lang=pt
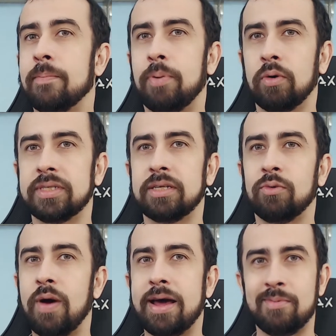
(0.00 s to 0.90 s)
Ponzi
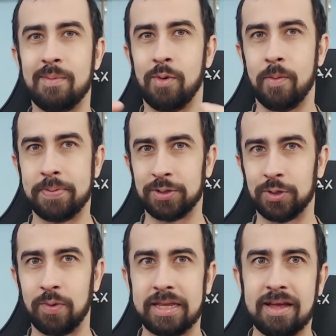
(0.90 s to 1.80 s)
não era uma boa
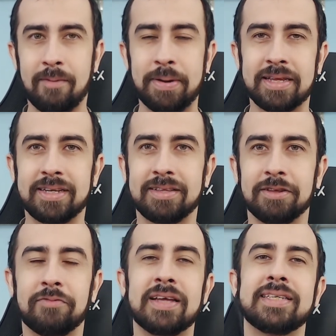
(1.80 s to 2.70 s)
pessoa, ele estava apenas
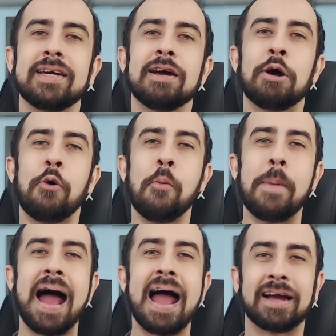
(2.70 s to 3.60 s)
tentando fazer um
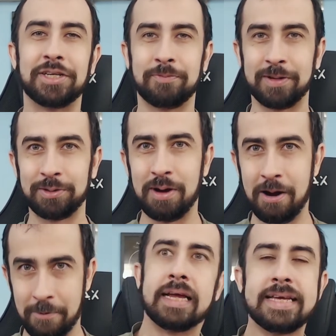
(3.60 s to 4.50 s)
marketing pessoal.